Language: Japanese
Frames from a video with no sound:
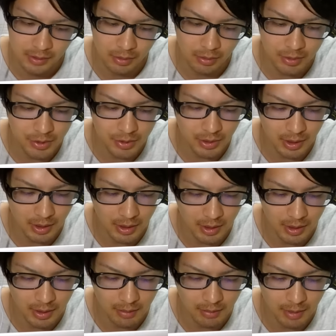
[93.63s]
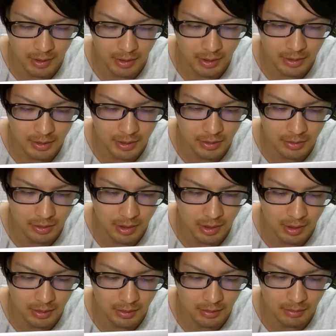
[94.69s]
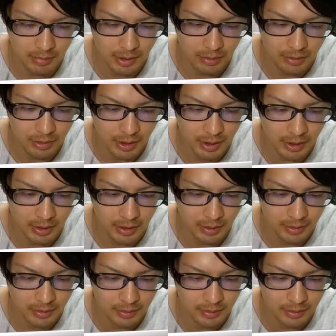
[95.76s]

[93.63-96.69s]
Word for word: どうしようかな。マイターンつけようか。迷はね。